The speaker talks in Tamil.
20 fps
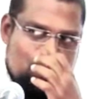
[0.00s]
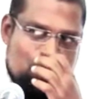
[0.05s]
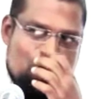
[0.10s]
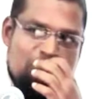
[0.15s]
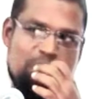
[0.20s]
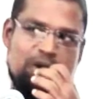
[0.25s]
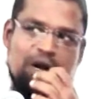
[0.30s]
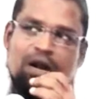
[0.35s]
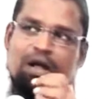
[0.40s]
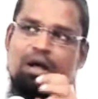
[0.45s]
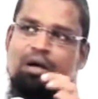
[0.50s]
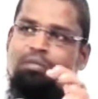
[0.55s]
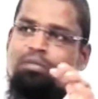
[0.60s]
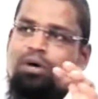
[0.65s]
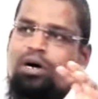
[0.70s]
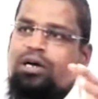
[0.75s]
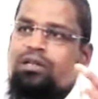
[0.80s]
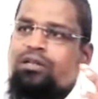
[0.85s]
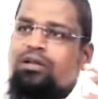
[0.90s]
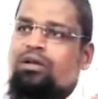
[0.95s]

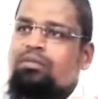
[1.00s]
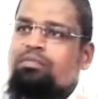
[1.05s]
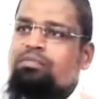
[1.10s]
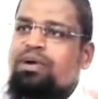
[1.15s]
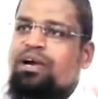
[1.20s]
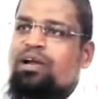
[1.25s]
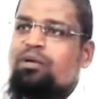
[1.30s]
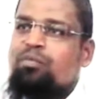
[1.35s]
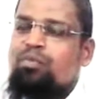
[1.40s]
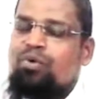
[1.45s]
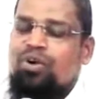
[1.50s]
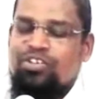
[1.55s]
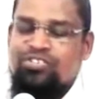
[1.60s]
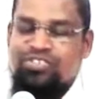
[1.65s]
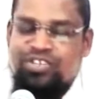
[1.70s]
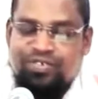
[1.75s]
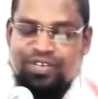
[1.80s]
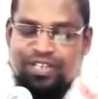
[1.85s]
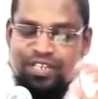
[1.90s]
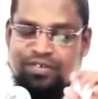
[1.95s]
முகமெல்லாம் மாதுளம் படம்
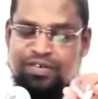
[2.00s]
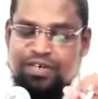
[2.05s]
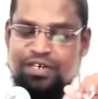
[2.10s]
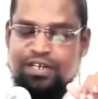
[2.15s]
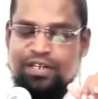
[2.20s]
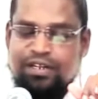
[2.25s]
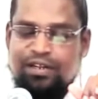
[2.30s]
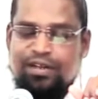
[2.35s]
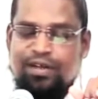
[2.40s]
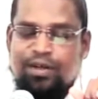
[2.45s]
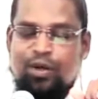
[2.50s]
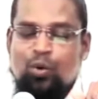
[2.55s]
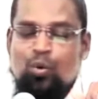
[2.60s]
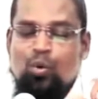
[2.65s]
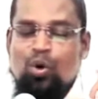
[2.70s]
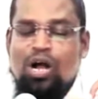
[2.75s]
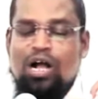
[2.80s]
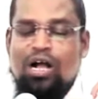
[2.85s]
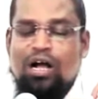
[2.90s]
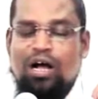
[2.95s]
போல சிவந்து விட்டது
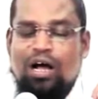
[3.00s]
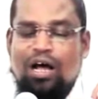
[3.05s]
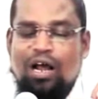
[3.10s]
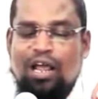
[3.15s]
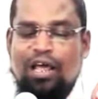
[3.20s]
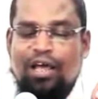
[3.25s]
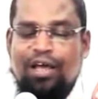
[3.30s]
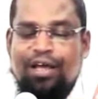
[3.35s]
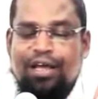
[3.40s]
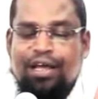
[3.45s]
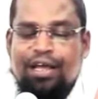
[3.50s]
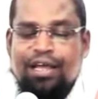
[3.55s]
ஒக்கால